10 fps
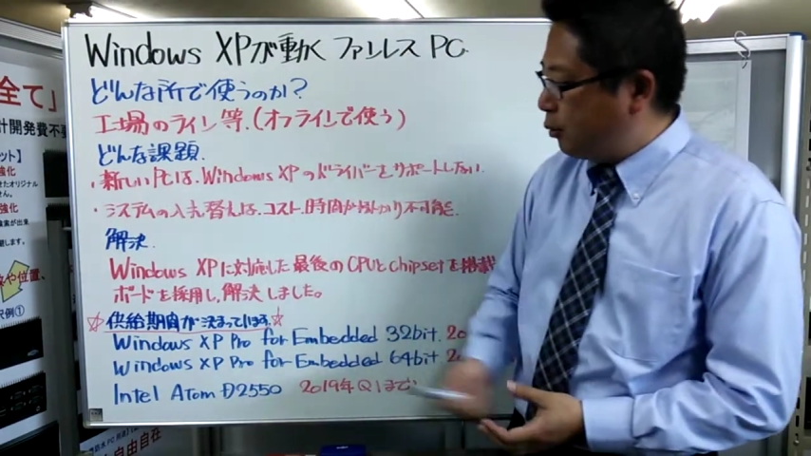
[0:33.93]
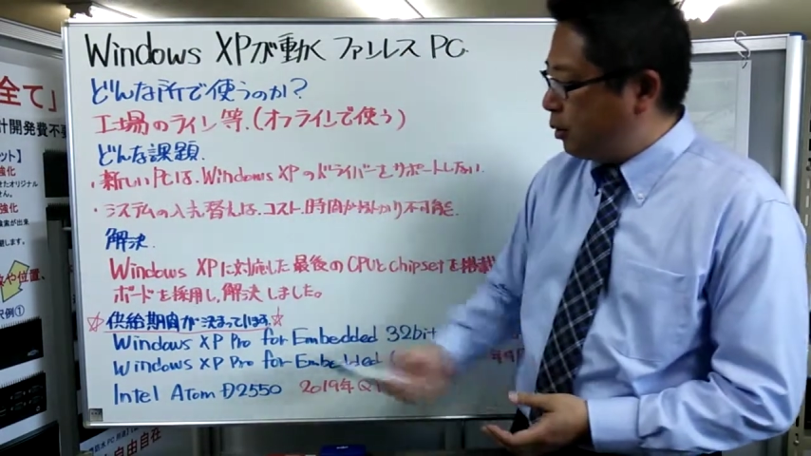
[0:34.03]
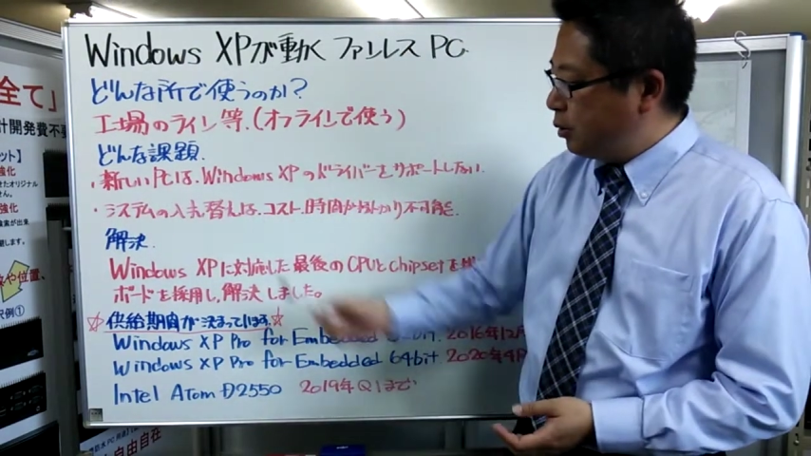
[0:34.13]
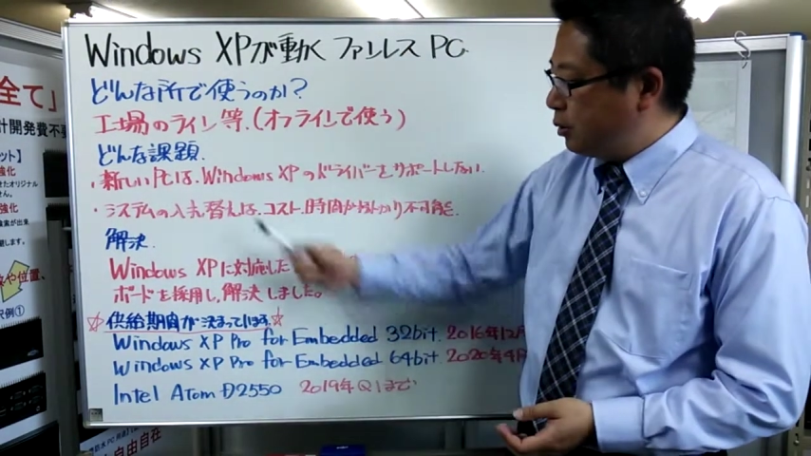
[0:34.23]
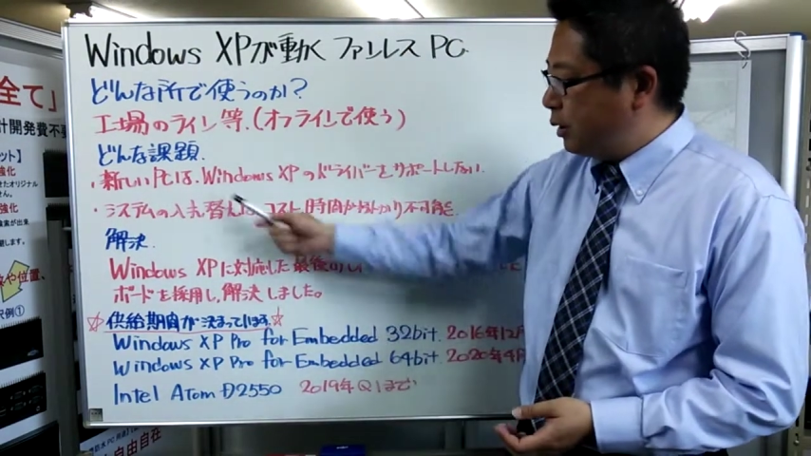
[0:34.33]
え
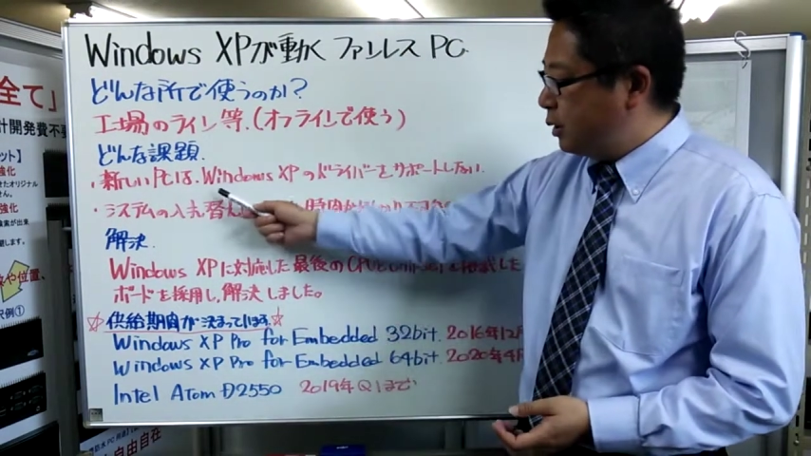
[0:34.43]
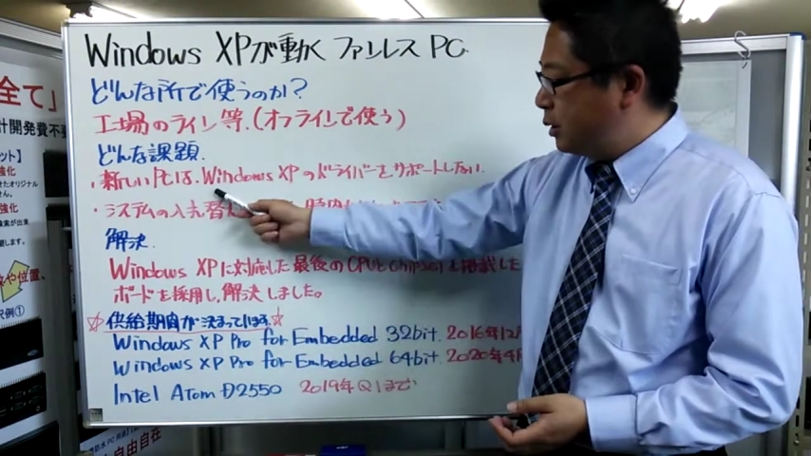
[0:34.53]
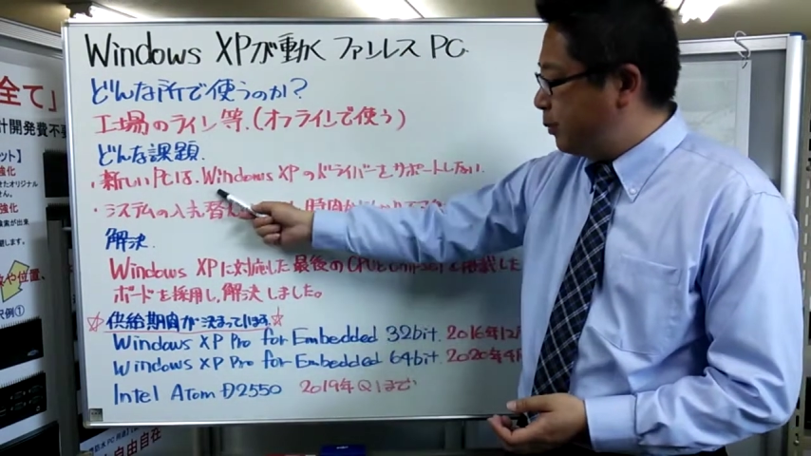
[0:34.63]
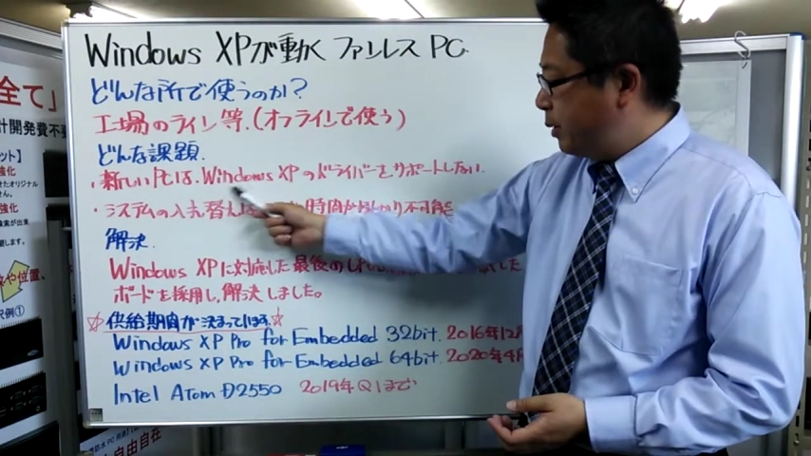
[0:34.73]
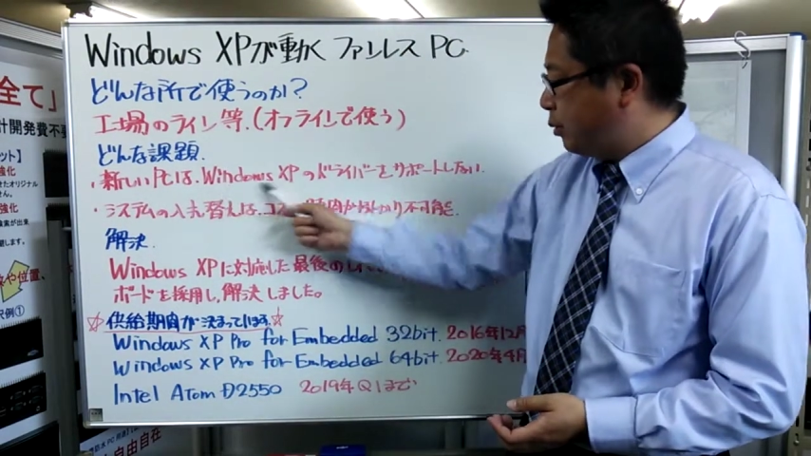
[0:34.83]
Windows
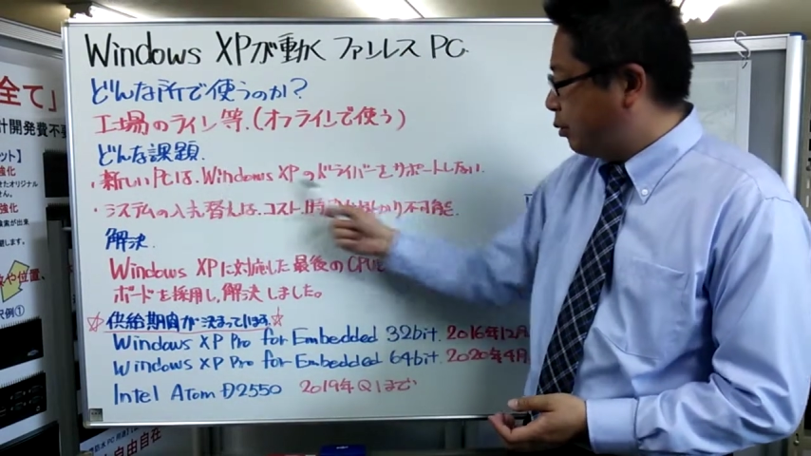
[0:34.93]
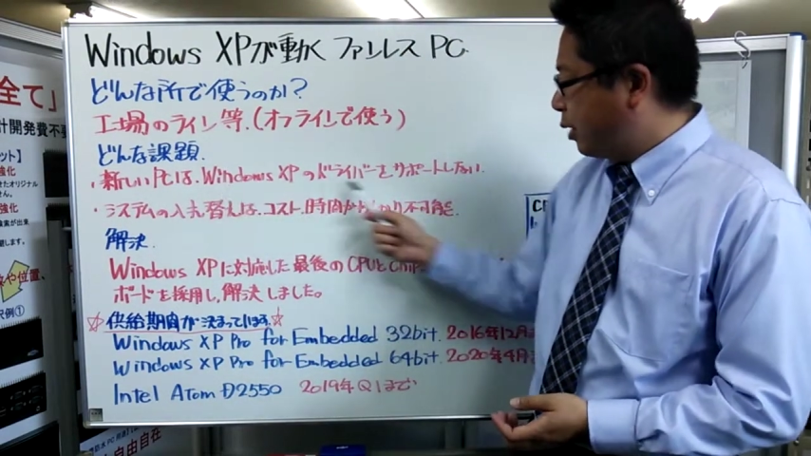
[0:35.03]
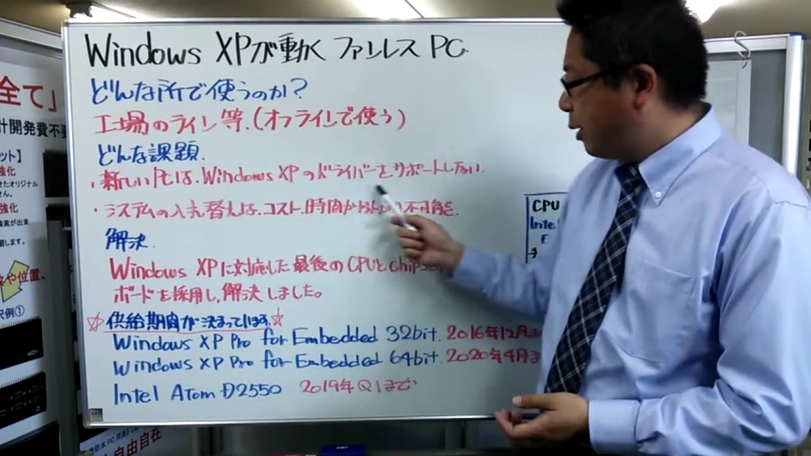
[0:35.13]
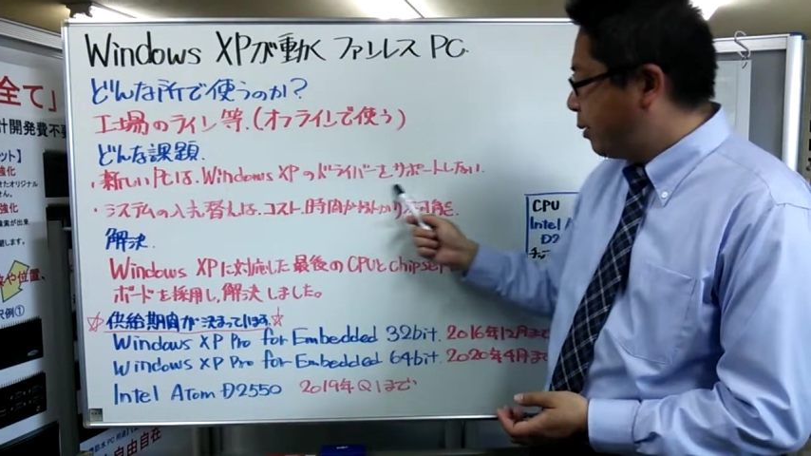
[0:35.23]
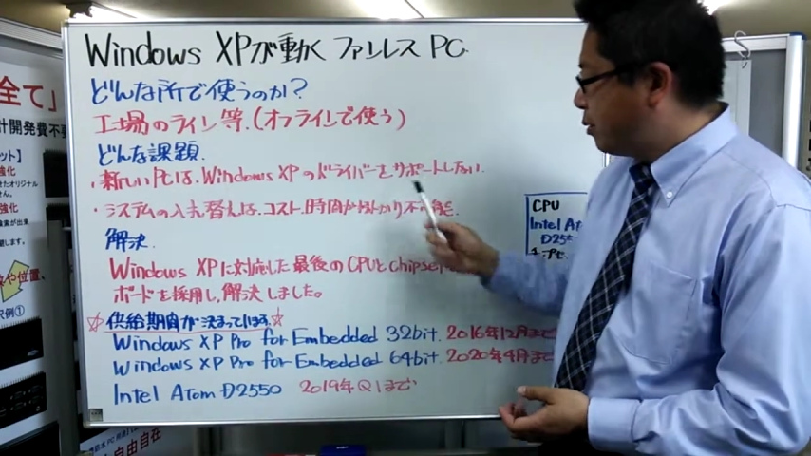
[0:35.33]
XP の
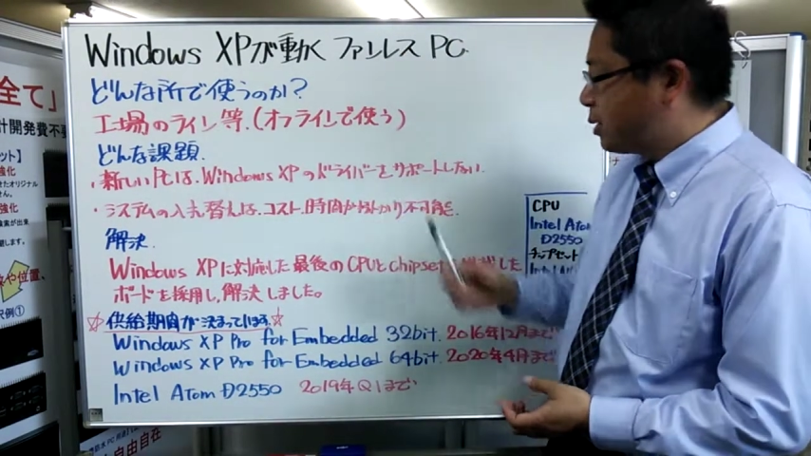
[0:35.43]
ドライバー